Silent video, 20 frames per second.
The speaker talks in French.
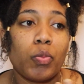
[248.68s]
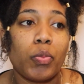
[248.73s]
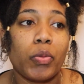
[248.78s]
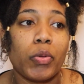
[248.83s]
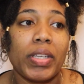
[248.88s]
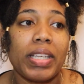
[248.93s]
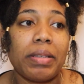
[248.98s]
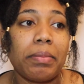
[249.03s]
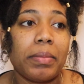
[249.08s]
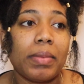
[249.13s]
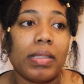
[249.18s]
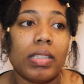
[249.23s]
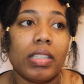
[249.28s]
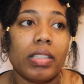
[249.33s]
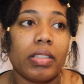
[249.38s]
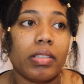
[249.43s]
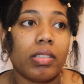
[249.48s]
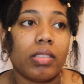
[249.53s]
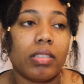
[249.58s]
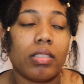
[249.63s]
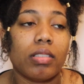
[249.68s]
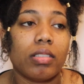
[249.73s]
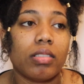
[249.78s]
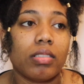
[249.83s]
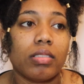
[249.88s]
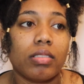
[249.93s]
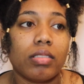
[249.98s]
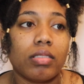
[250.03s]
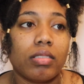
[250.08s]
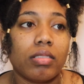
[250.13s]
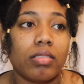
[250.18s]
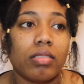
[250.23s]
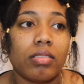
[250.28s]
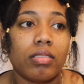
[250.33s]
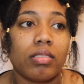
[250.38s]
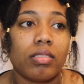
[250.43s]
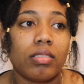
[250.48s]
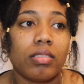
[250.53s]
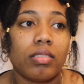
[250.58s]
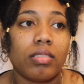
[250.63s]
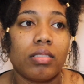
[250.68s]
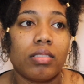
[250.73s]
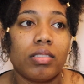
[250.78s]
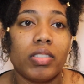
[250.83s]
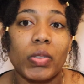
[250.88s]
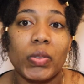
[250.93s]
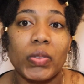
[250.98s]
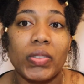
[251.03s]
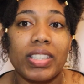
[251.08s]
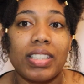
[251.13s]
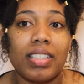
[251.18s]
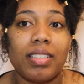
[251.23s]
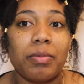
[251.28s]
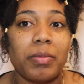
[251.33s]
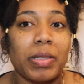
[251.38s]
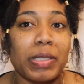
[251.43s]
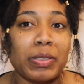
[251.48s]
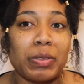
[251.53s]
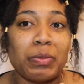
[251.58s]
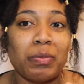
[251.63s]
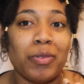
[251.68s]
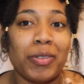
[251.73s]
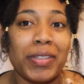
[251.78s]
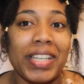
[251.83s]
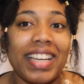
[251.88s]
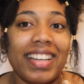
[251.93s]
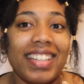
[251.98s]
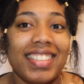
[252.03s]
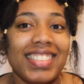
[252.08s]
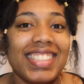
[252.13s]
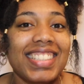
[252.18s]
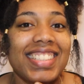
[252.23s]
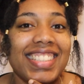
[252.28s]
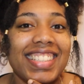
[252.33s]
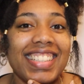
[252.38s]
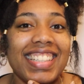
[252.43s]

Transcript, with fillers: tu peux aimer euh, danser, par exemple mon cas.